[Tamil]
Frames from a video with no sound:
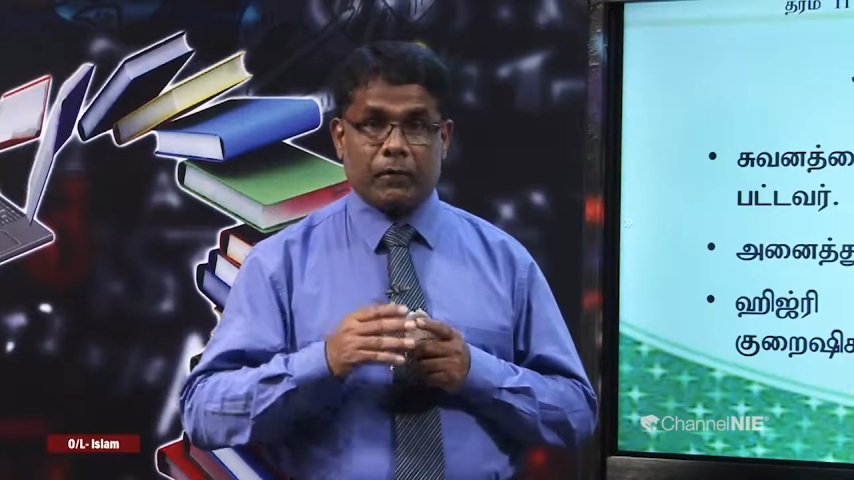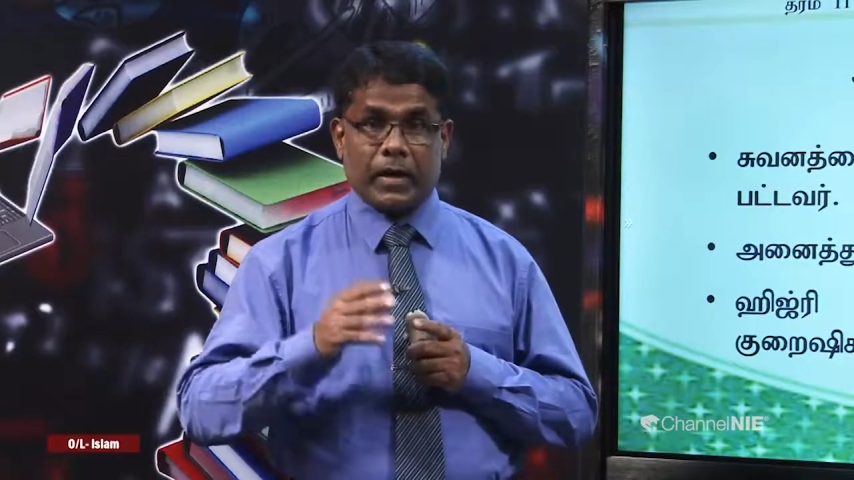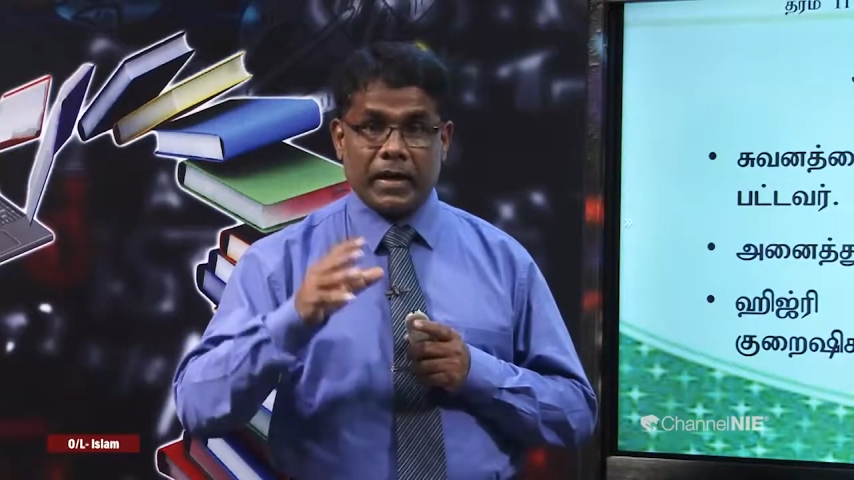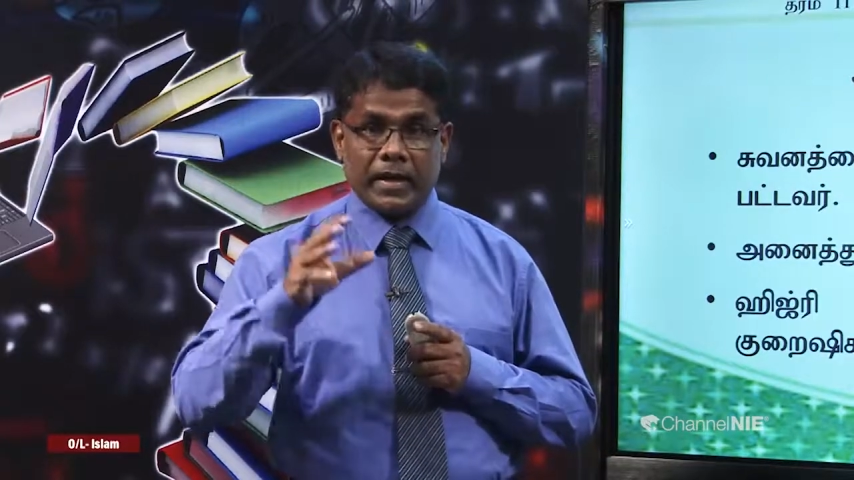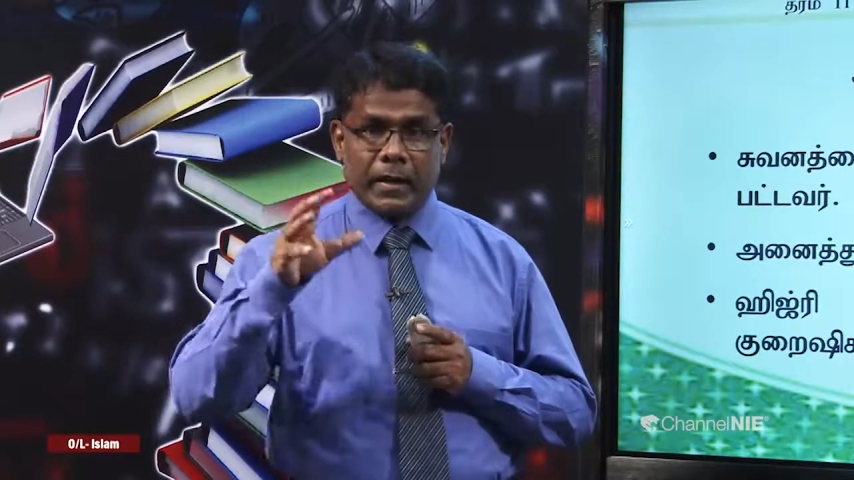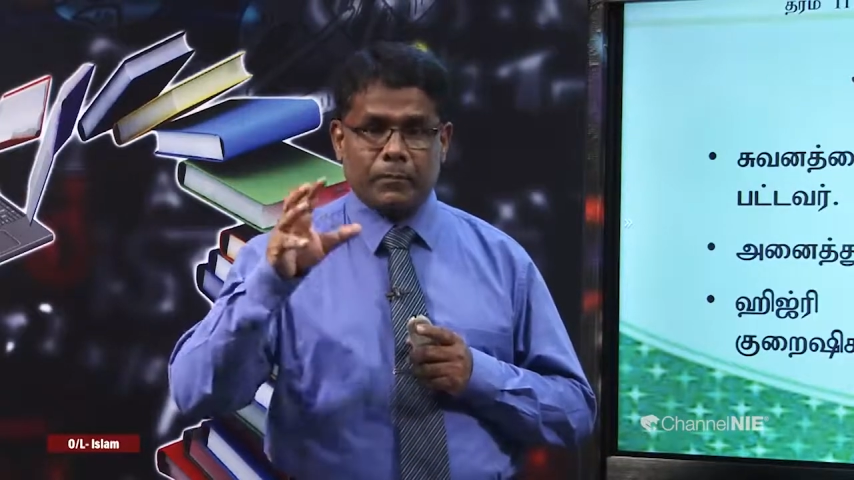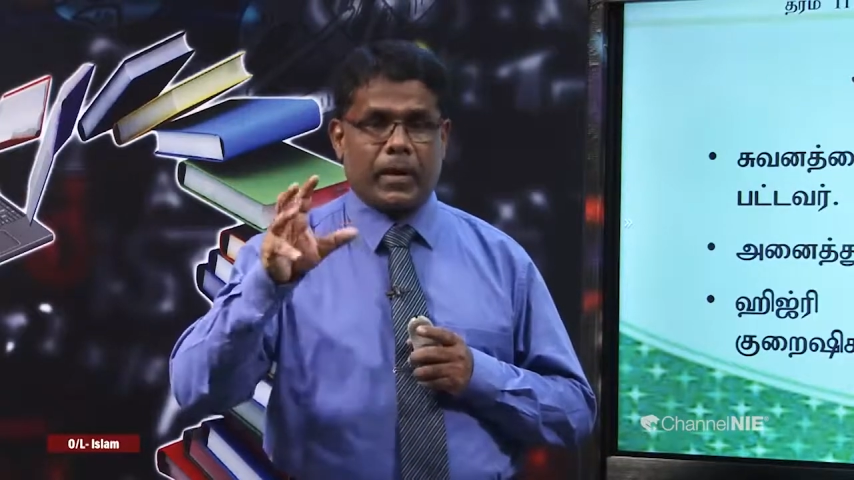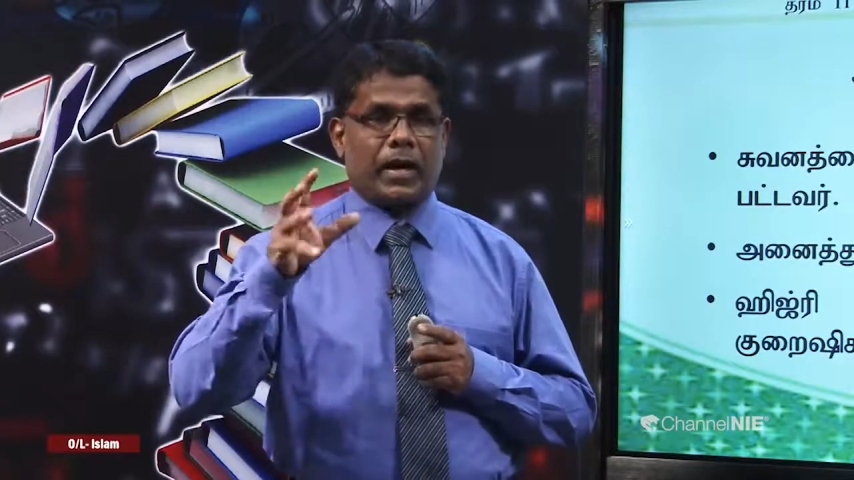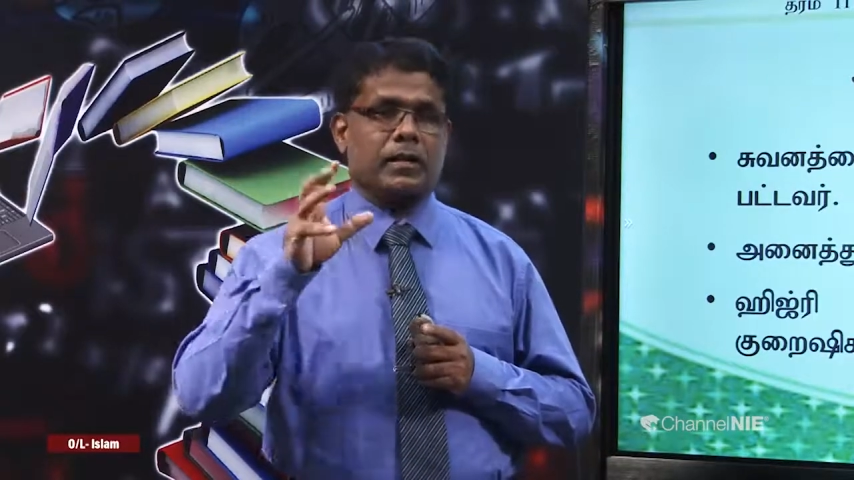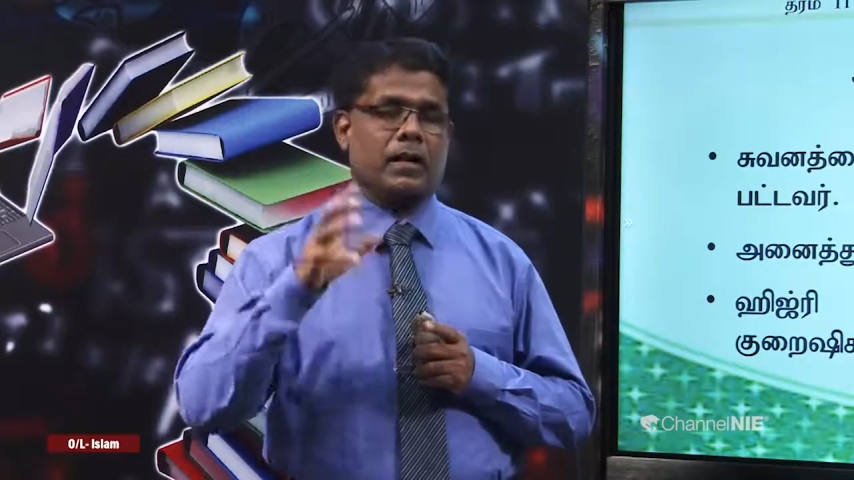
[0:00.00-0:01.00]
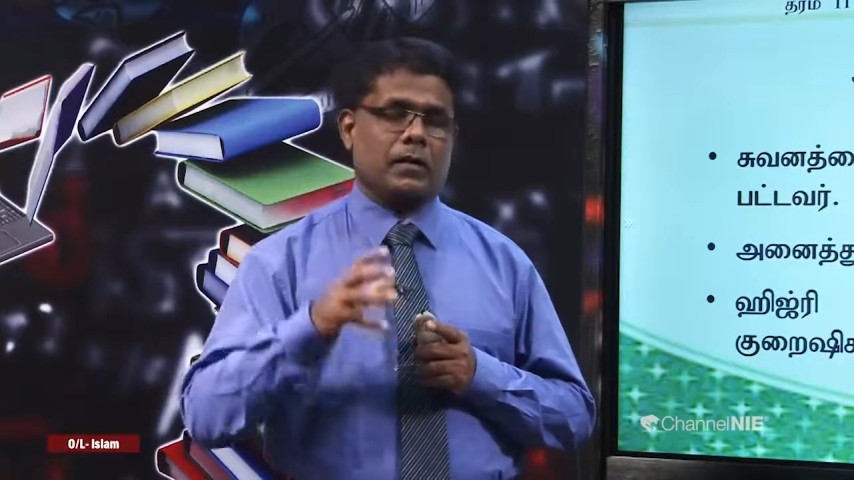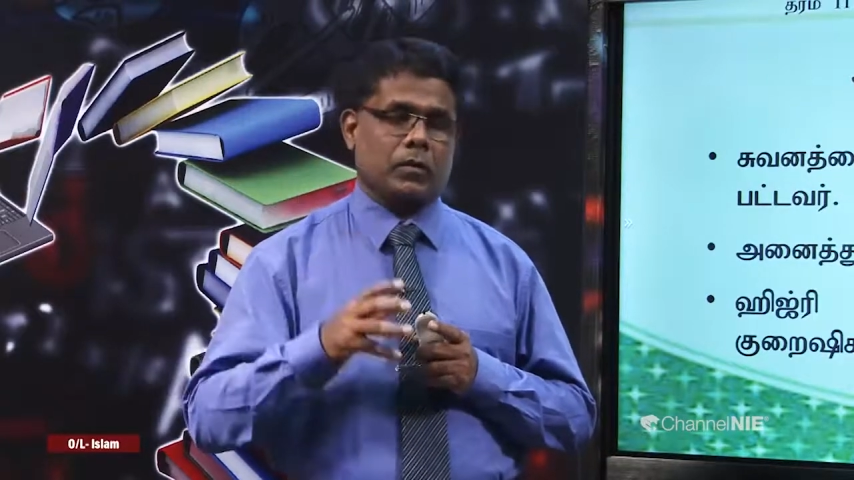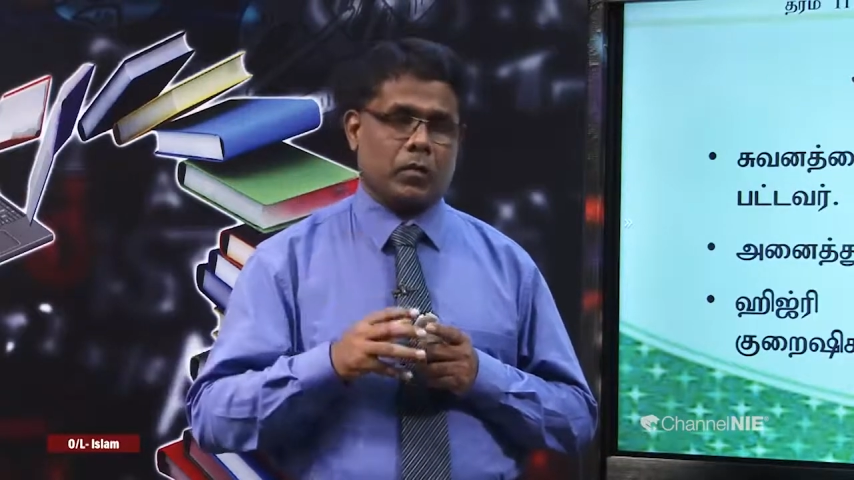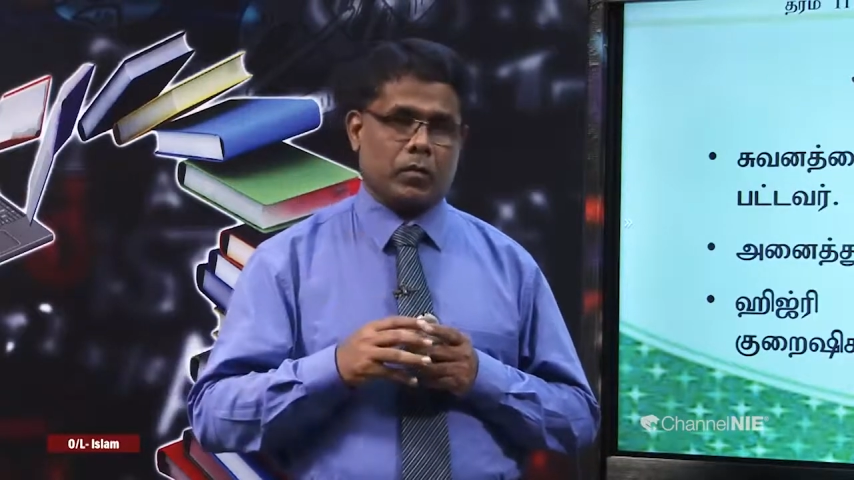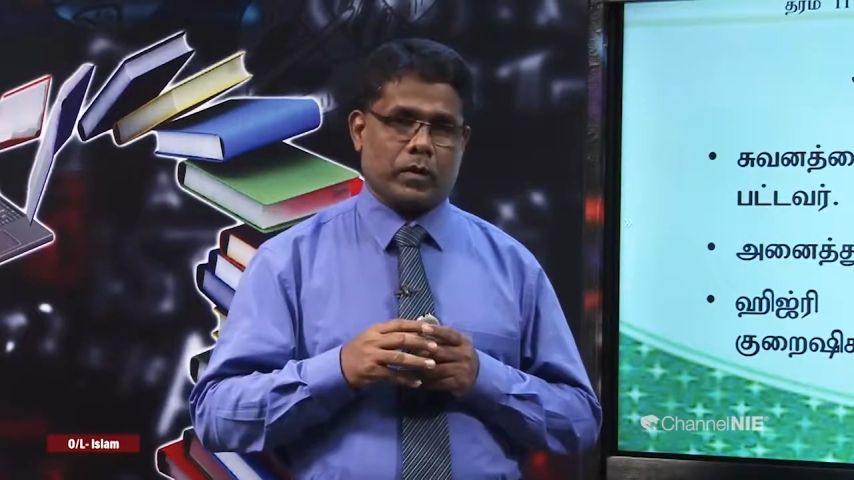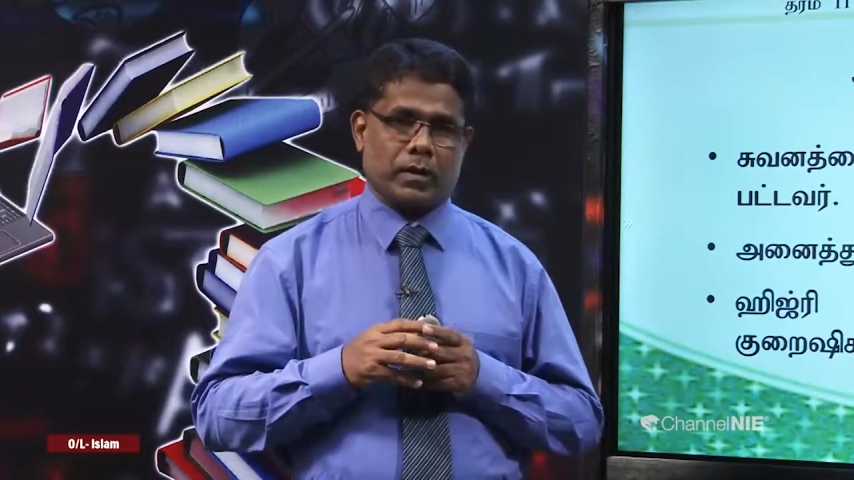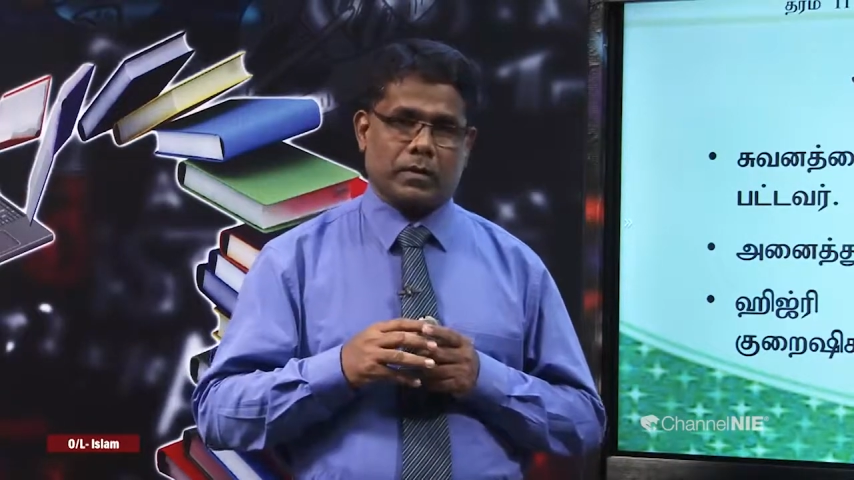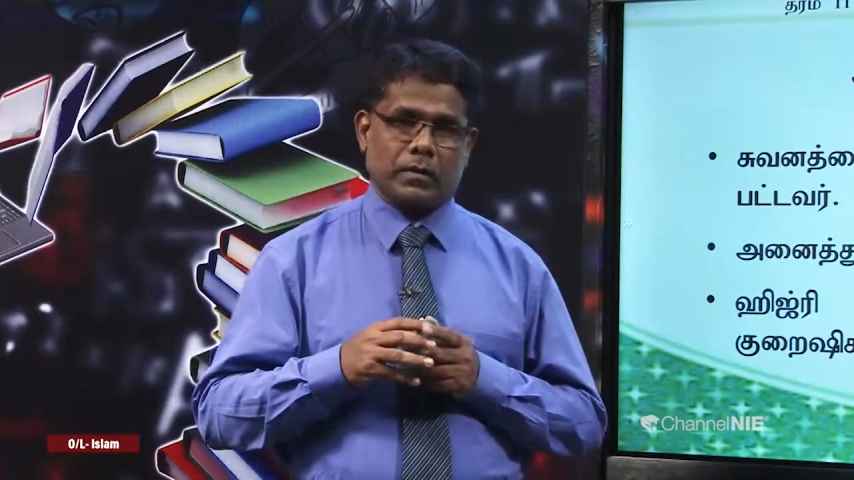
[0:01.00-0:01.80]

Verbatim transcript: வகையை பாதுகாத்த ஒருவர்